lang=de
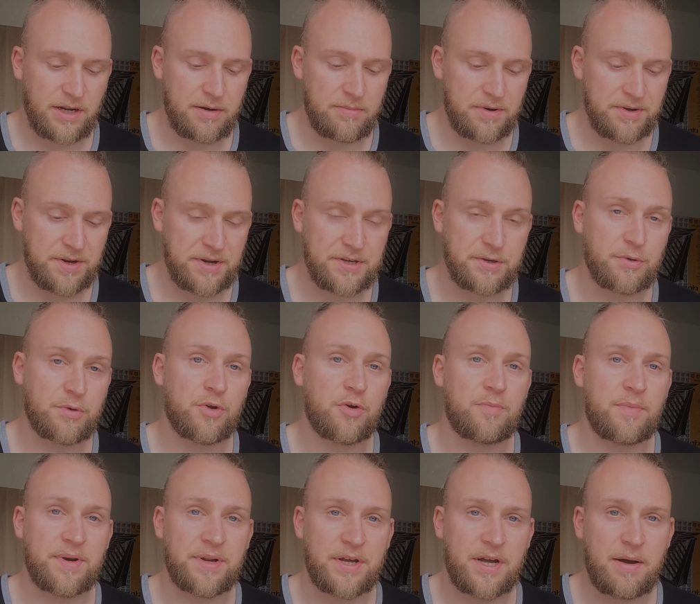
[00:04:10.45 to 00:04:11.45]
aber da ich auch
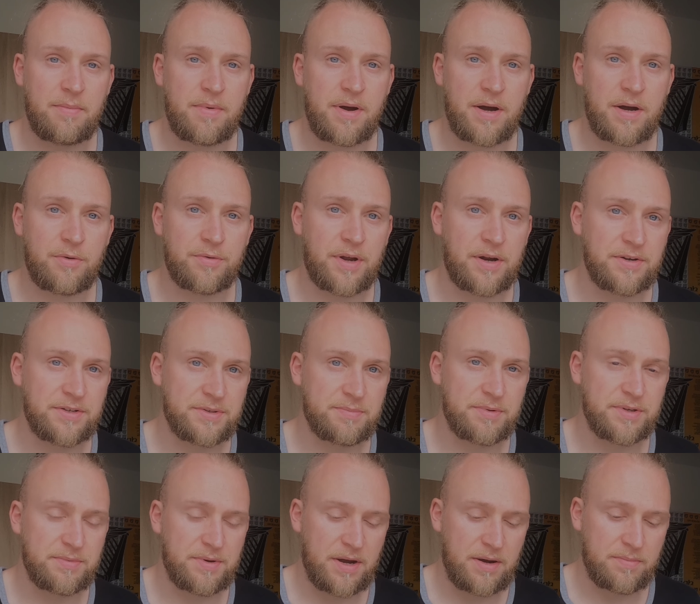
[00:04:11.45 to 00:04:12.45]
noch meine Kamera und alles
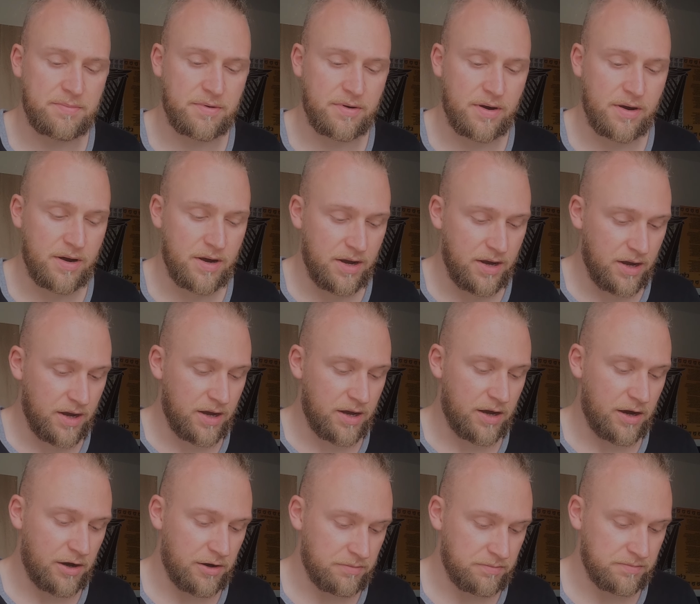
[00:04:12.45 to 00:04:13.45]
mit habe,
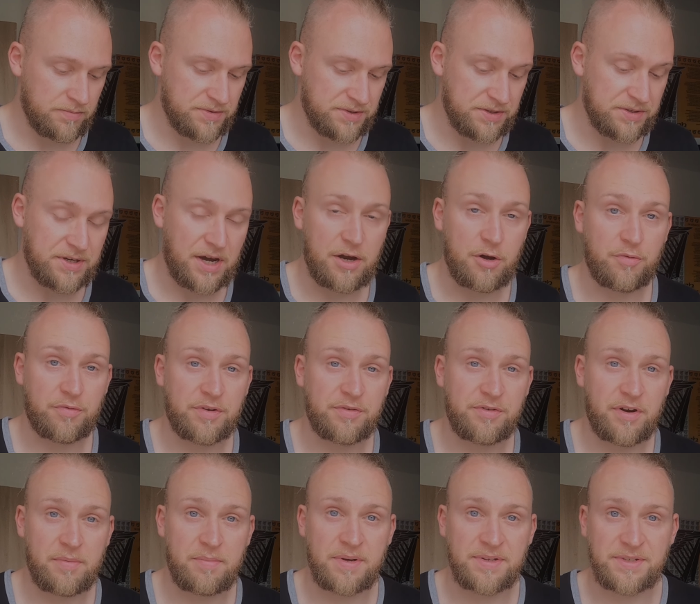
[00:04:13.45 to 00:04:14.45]
ähm, sind drei auf
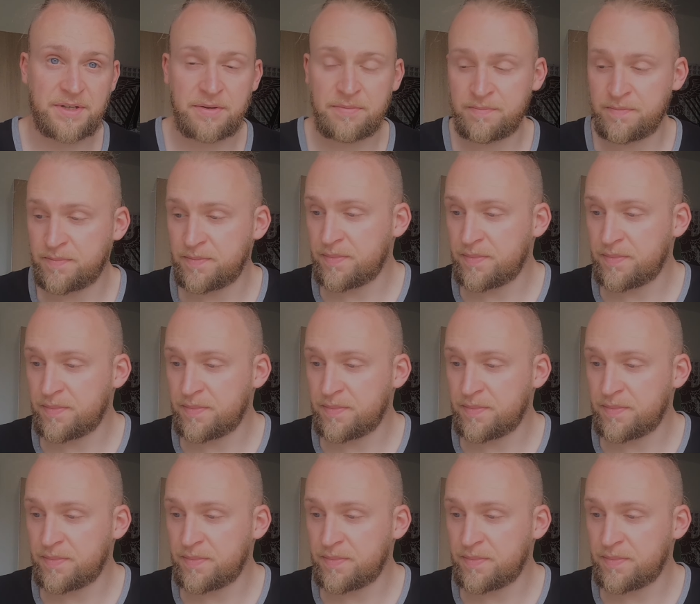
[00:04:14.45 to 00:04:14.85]
jeden Fall besser.